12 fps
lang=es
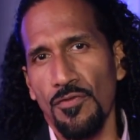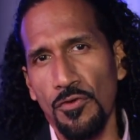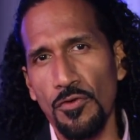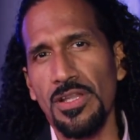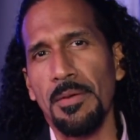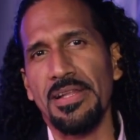
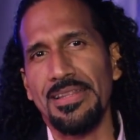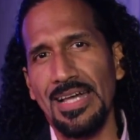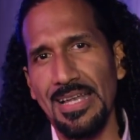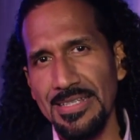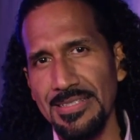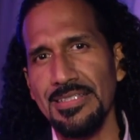
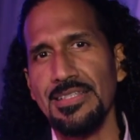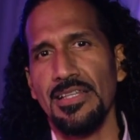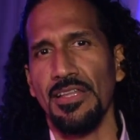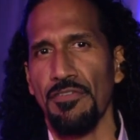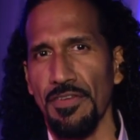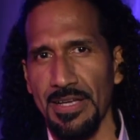fundamentales y
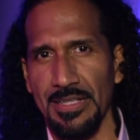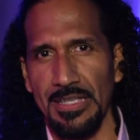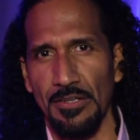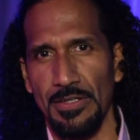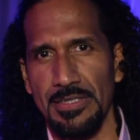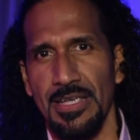
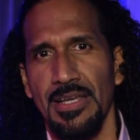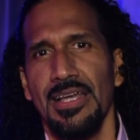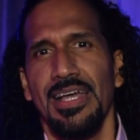significativas.